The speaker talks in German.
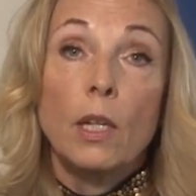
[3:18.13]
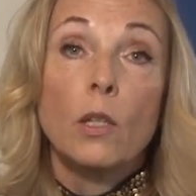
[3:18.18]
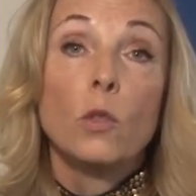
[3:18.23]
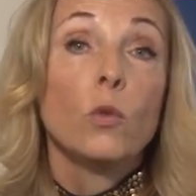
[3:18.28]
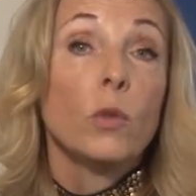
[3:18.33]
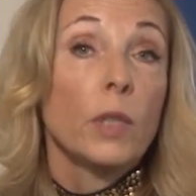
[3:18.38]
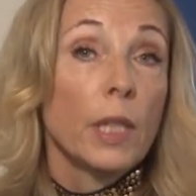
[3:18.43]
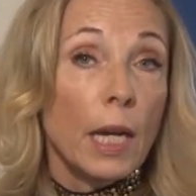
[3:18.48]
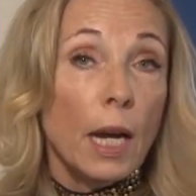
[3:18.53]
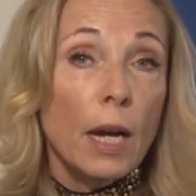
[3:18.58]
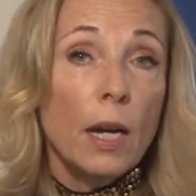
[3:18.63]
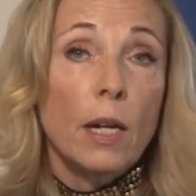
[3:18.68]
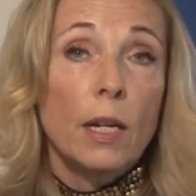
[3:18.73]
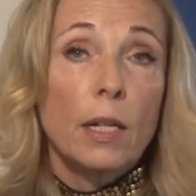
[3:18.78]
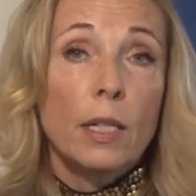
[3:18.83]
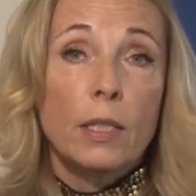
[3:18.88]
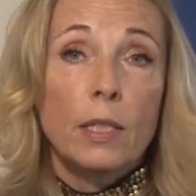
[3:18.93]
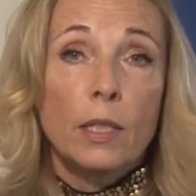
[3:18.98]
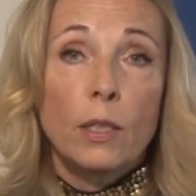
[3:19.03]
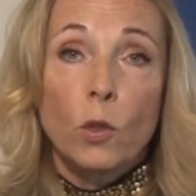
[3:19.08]
nun
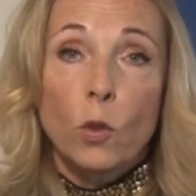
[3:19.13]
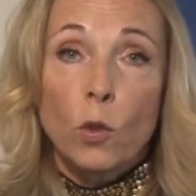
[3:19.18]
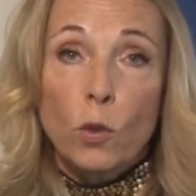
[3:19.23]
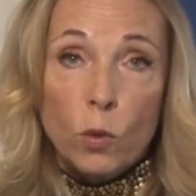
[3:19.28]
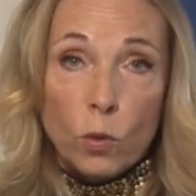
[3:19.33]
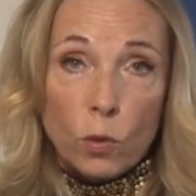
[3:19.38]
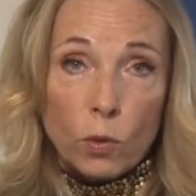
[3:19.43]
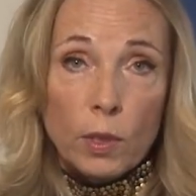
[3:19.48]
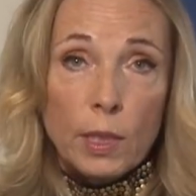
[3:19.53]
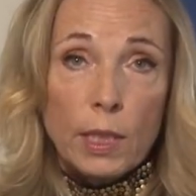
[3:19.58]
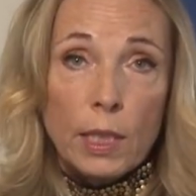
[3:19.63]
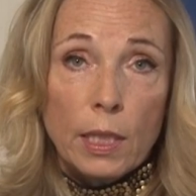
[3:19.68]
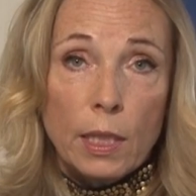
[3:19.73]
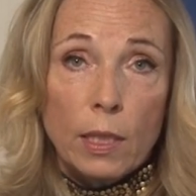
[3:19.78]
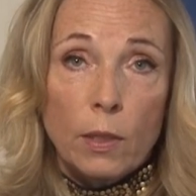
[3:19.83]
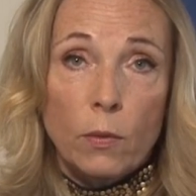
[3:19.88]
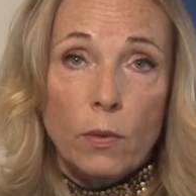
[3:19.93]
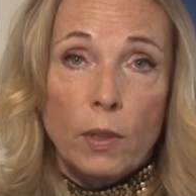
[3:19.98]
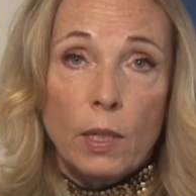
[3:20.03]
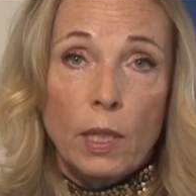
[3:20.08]
nachhaltig
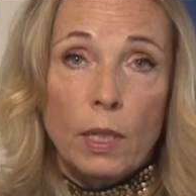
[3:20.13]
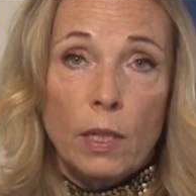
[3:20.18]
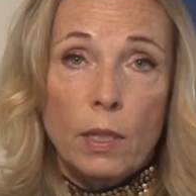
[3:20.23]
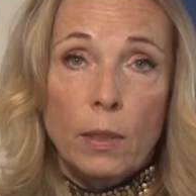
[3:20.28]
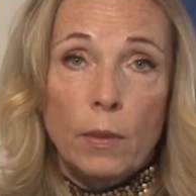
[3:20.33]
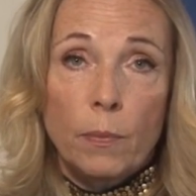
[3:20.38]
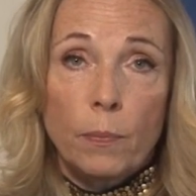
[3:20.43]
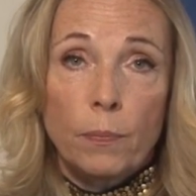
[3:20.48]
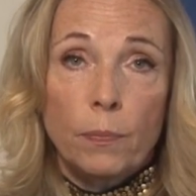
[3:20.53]
konsolidiert werden.